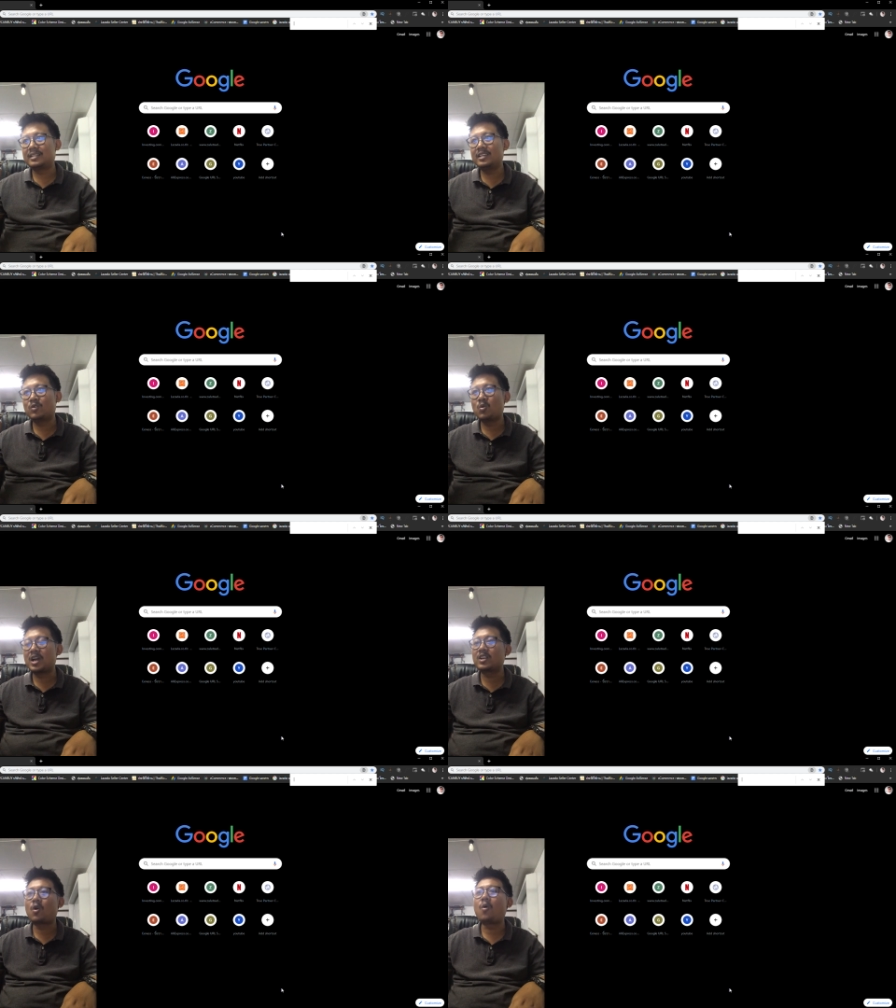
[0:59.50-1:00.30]
ที่
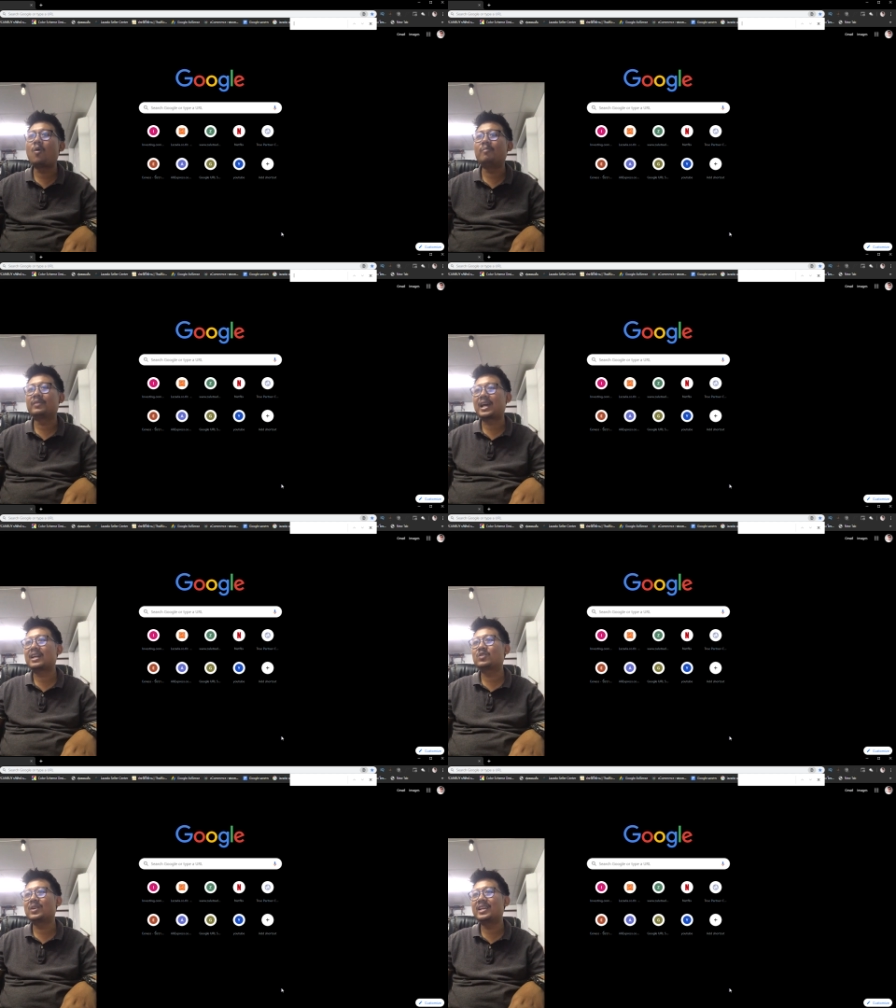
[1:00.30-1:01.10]
Google Chrome
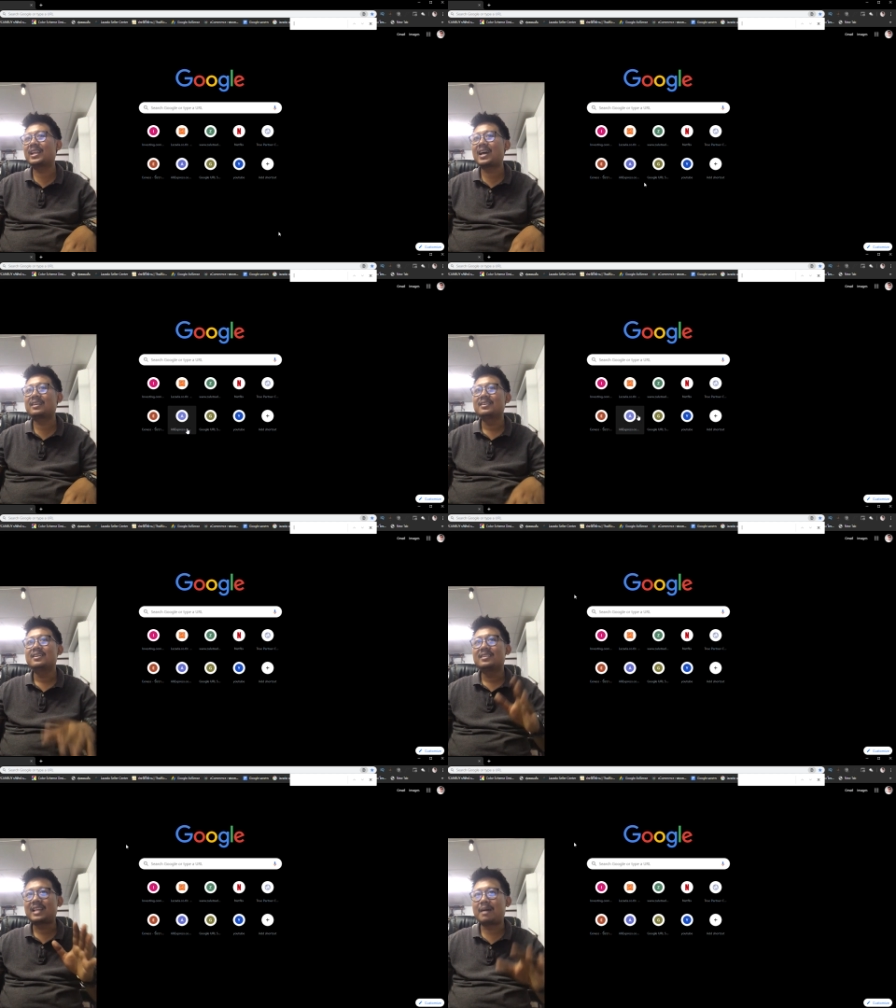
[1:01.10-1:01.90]
นะตัวนี้นะ
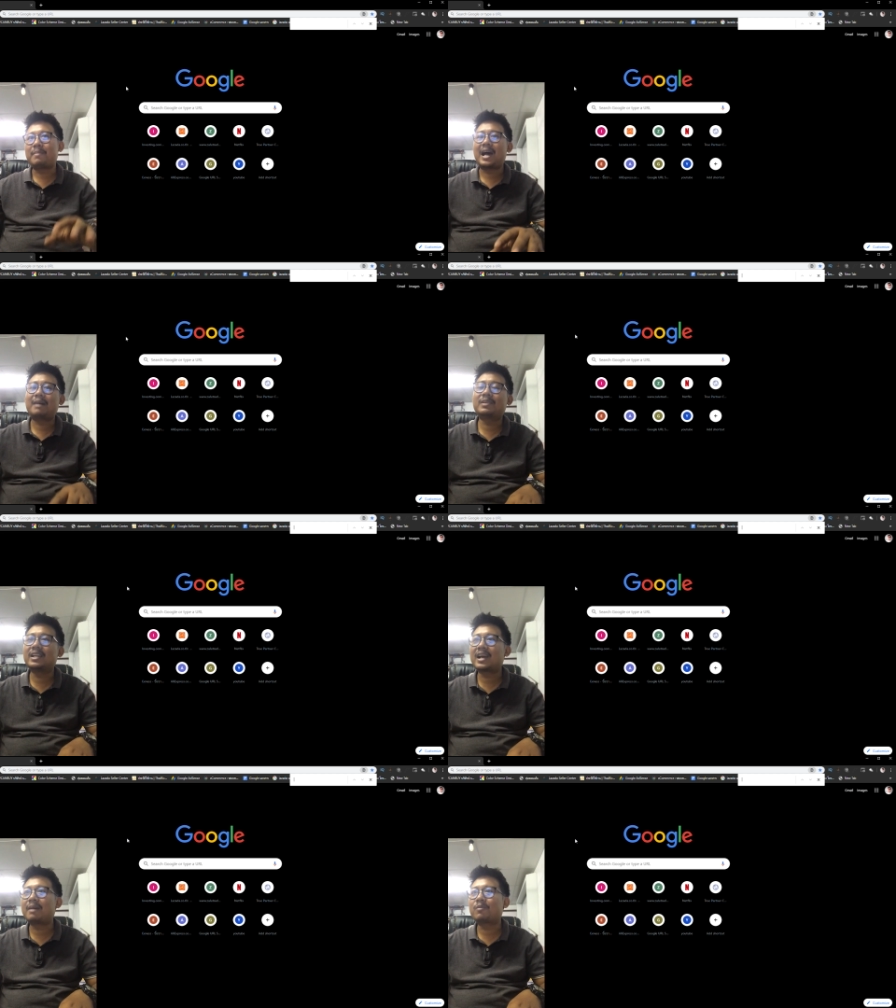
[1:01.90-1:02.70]
ตามภาพเล
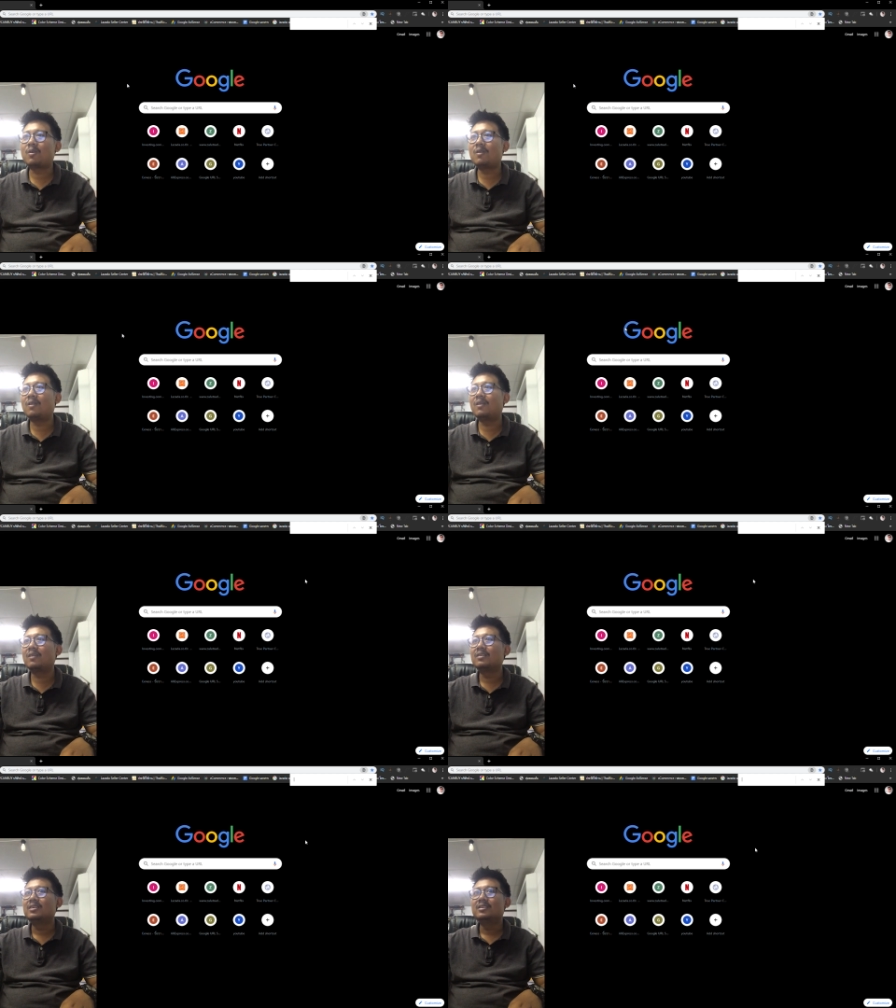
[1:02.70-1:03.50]
ยนะครับก็
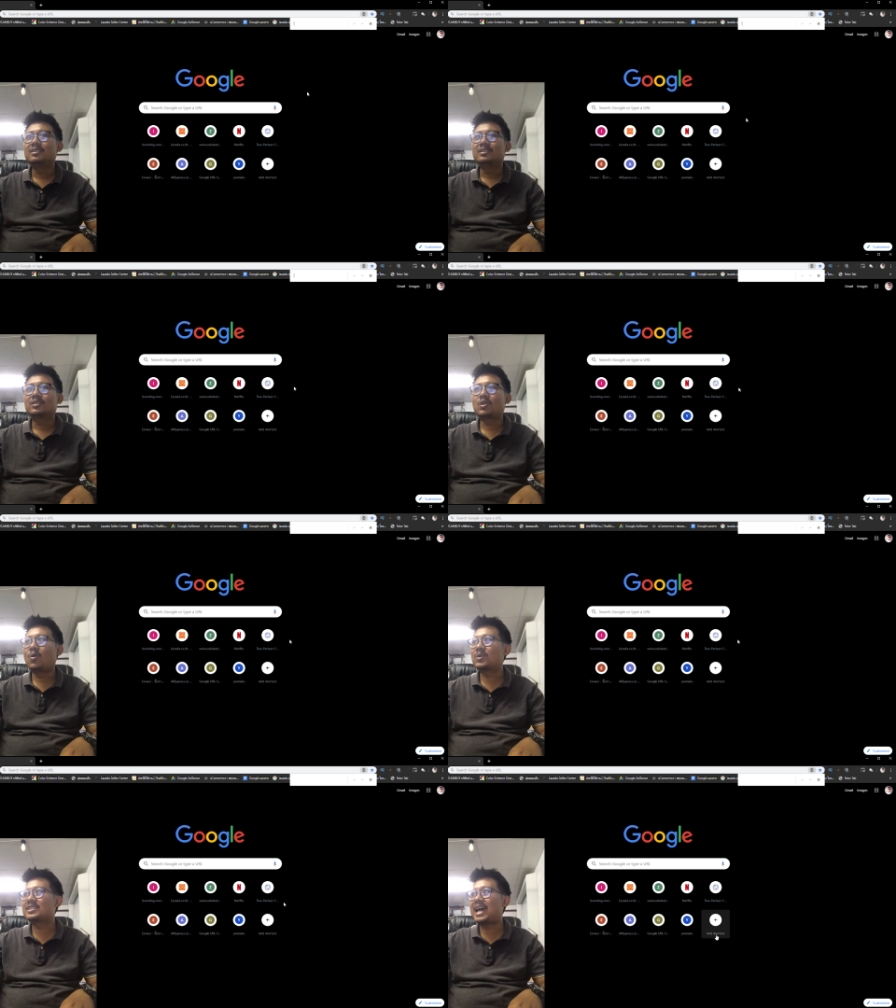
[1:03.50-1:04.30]
ต
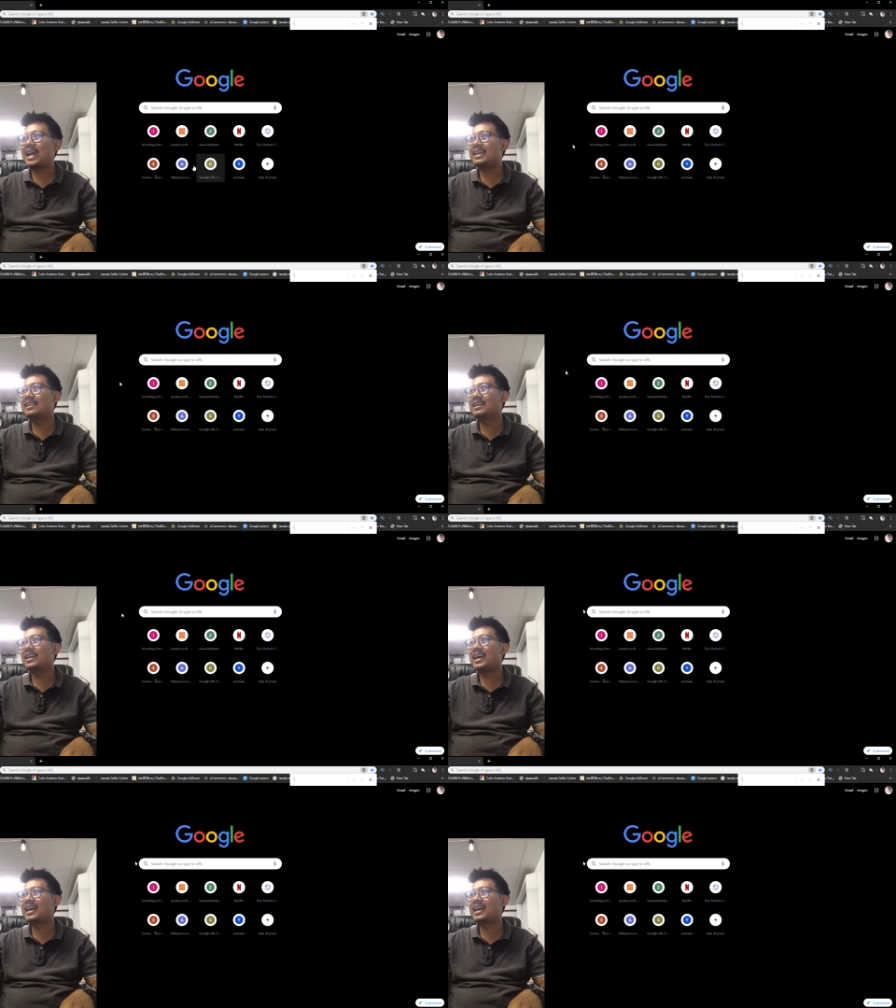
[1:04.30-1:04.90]
กใจเลย